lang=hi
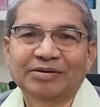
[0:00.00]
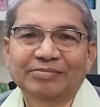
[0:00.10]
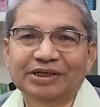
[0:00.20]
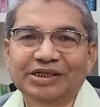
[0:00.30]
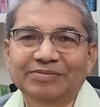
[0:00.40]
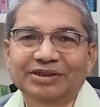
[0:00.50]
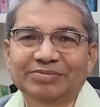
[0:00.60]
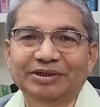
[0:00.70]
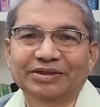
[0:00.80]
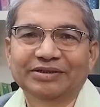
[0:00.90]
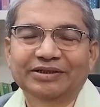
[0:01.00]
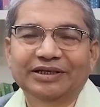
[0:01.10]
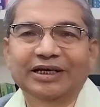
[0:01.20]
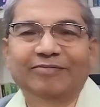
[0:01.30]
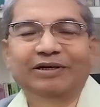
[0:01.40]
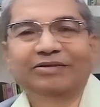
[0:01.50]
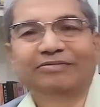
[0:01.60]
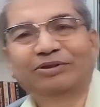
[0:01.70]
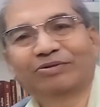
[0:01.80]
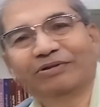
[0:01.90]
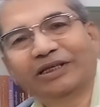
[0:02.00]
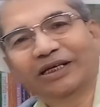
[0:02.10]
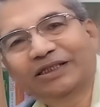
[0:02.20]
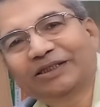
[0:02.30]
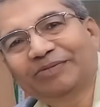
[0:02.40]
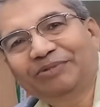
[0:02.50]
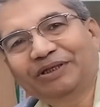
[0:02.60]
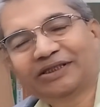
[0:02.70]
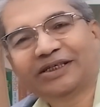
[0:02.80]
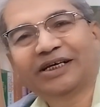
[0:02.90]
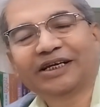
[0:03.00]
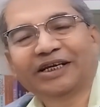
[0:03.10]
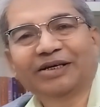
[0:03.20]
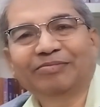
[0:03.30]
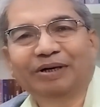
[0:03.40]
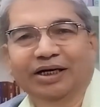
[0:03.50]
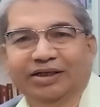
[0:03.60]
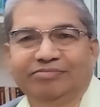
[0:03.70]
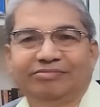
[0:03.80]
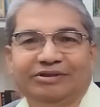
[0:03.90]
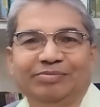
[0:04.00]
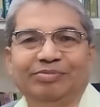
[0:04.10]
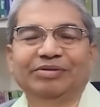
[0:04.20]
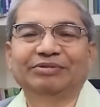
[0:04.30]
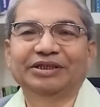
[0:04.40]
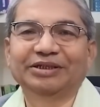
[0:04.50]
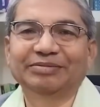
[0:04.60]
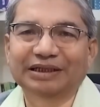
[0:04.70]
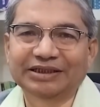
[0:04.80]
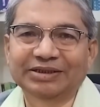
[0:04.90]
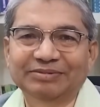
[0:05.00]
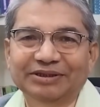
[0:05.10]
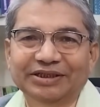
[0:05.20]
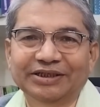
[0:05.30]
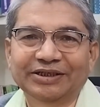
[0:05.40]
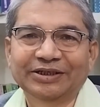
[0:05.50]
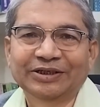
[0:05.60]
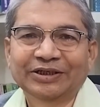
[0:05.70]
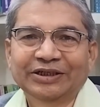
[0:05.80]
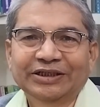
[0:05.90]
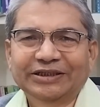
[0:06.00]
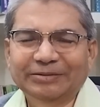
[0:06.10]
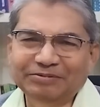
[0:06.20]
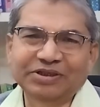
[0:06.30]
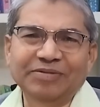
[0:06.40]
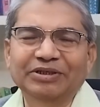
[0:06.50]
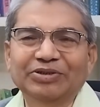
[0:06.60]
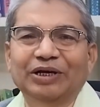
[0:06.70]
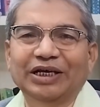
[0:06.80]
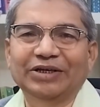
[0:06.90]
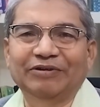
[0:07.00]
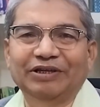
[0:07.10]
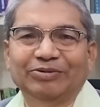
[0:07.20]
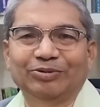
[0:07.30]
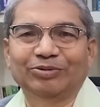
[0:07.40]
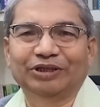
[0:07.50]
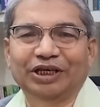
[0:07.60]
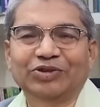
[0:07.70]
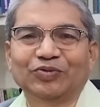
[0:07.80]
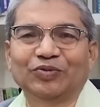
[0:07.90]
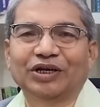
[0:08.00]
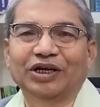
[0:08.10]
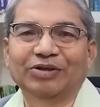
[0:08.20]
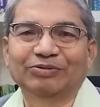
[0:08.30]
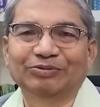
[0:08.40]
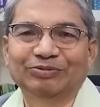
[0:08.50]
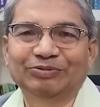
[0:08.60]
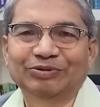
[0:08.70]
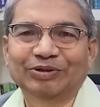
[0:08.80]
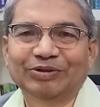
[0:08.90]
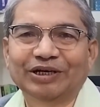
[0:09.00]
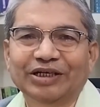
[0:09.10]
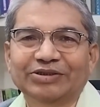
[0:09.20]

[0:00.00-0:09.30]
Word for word: बीएमएस में इलाहाबाद विश्वविद्यालय से बीएससी करने के बाद सीपीएमटी के माध्यम से तब से मैं जो आयुर्वेद को देख सुन रहा हूँ और आज